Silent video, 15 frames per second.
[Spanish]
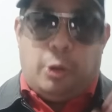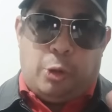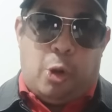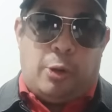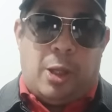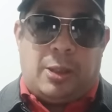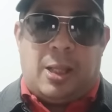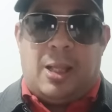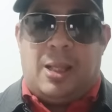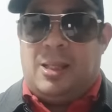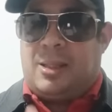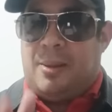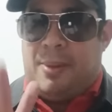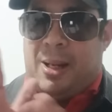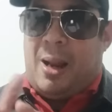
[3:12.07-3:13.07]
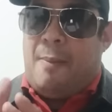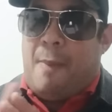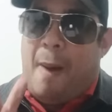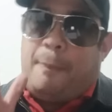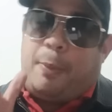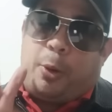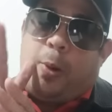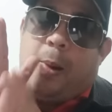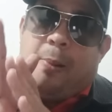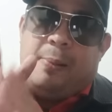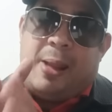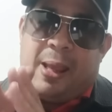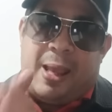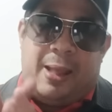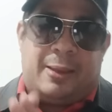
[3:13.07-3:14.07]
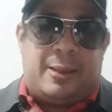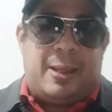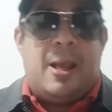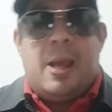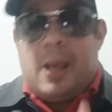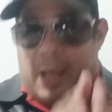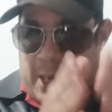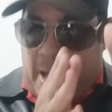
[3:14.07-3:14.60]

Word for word: donde te dice, mira, el más probable es este,